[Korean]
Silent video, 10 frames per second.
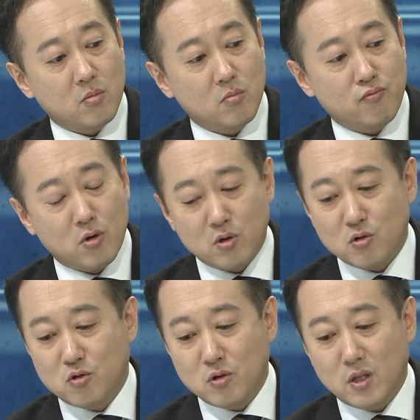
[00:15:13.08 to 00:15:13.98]
풀어줄
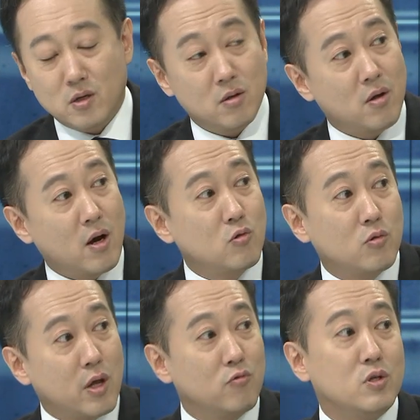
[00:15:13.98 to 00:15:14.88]
수 있는
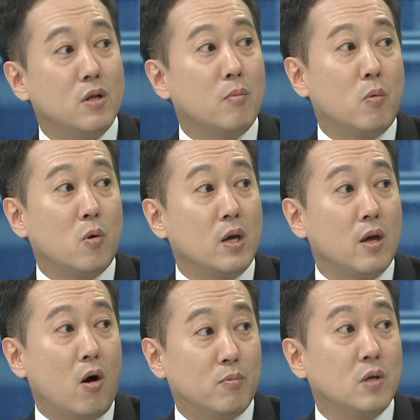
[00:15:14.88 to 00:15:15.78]
한국은행 운신의 폭이
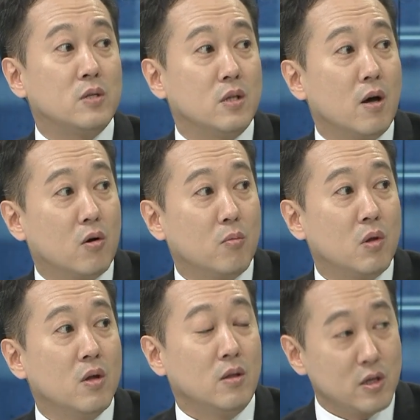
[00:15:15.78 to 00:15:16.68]
없어진다
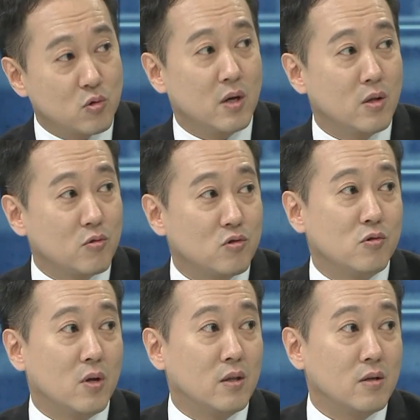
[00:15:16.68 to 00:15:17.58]
그러면 내수도 안 되고
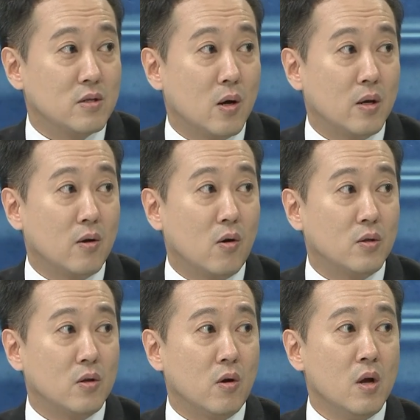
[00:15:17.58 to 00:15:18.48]
수출도 안 되는 상황인
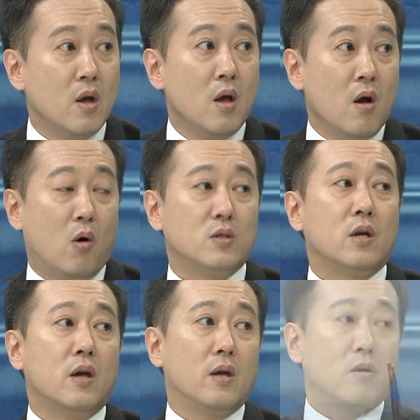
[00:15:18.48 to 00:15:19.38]
거거든요. 네. 어제